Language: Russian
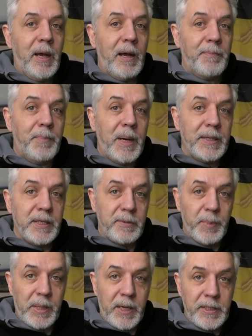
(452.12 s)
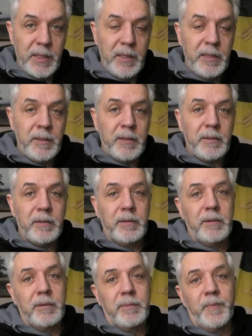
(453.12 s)
обман избирателей,
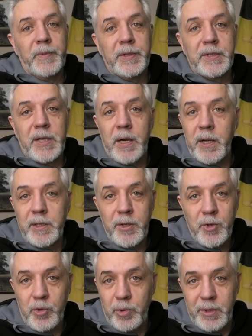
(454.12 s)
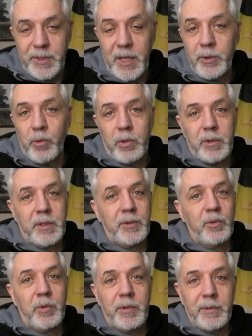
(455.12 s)
э, заранее еще задолго
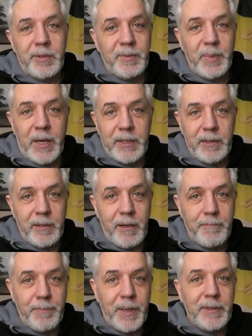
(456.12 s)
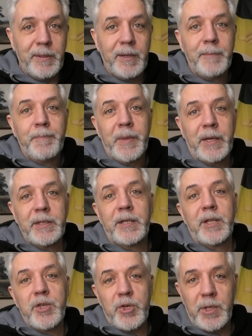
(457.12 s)
до избирательной кампании она
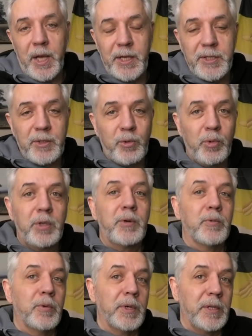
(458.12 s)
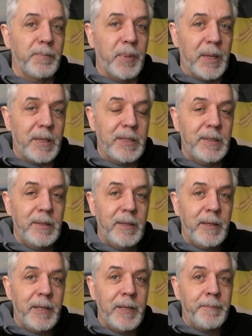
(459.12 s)
начинается только у этой партии,
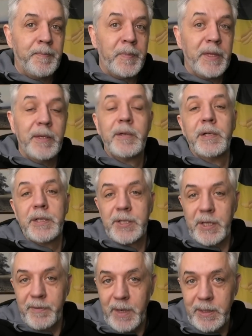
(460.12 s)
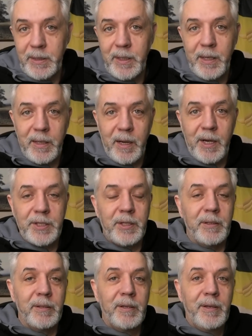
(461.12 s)
и голосование для
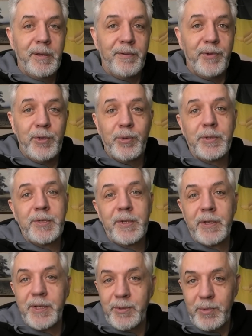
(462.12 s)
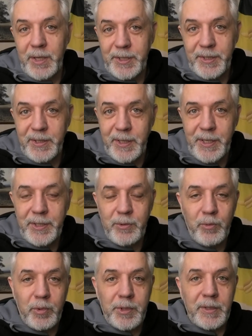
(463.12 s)
граждан ведется на государственных
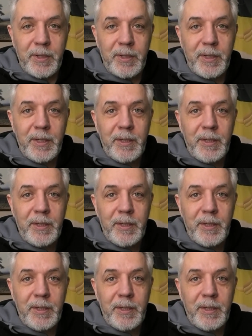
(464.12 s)
ресурсах.